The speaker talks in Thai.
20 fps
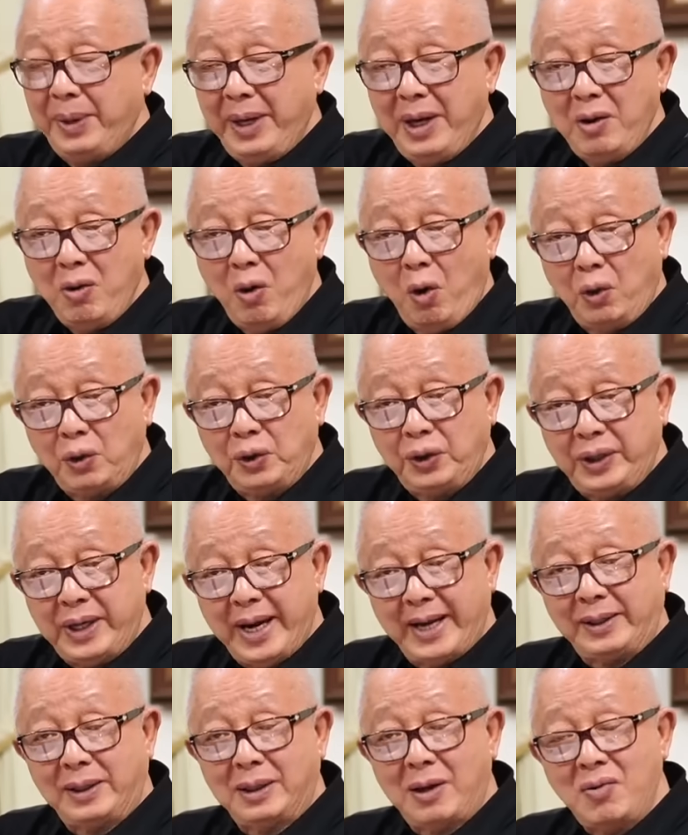ปีหกสิบ
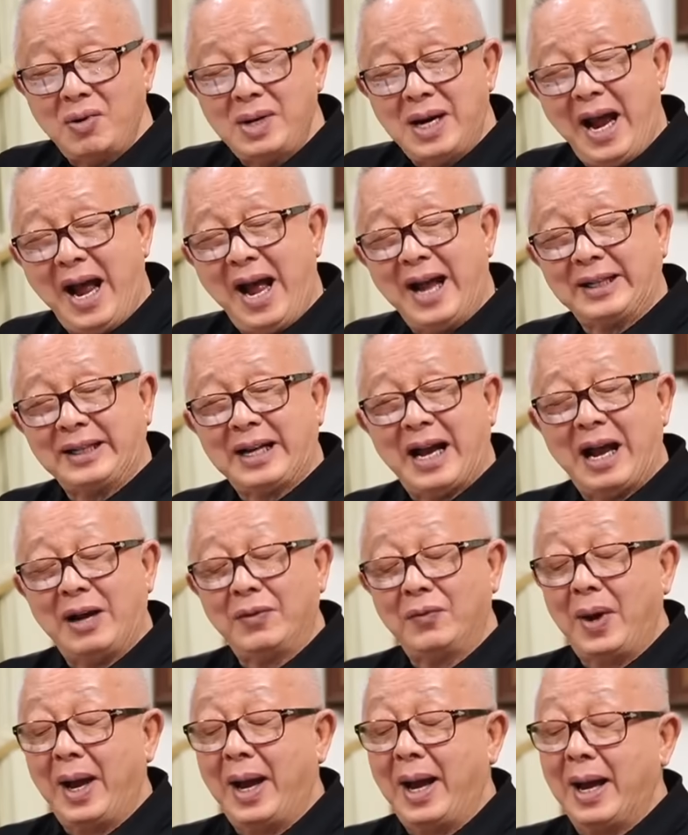เจ็ดเขาคาดกา
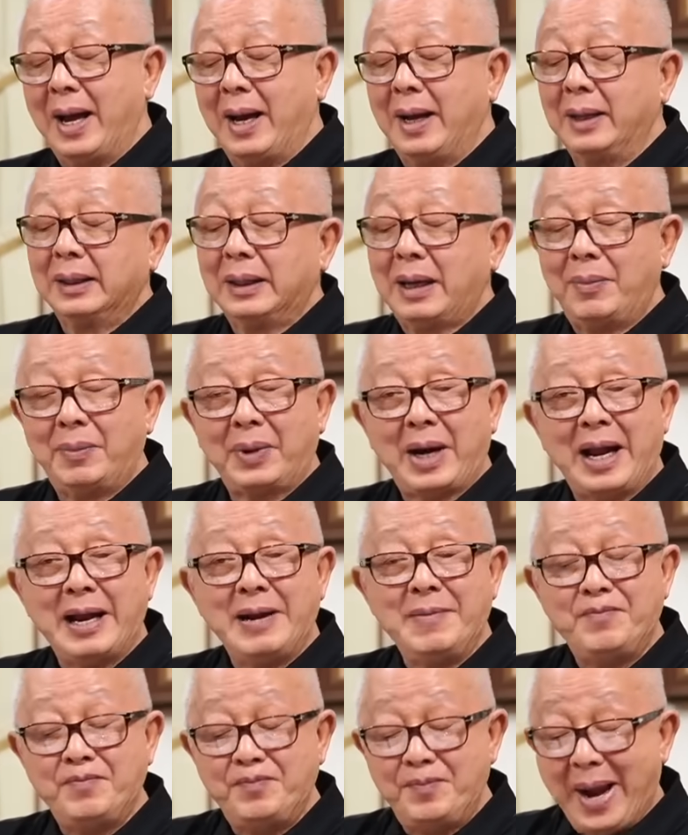รว่ากำไร
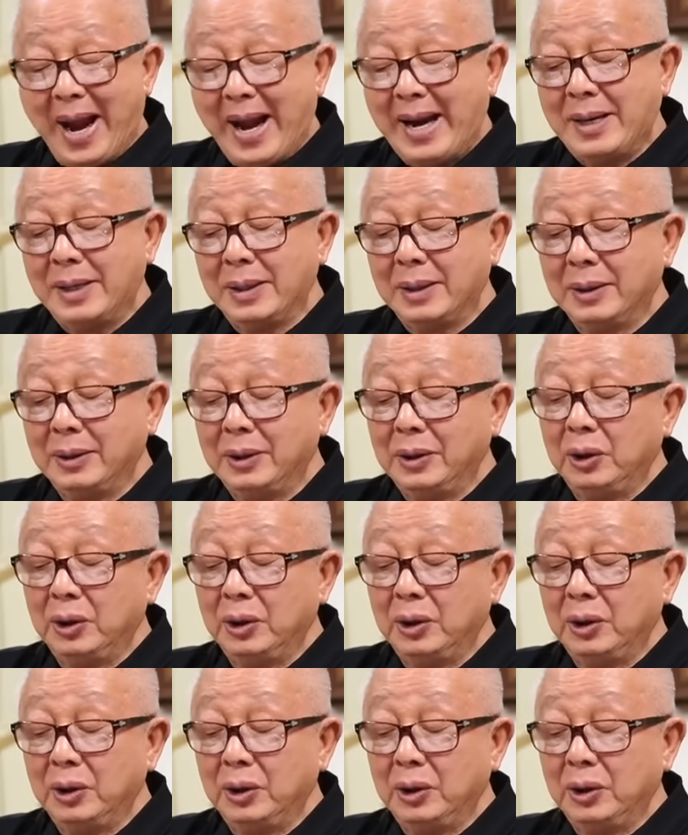แบงก์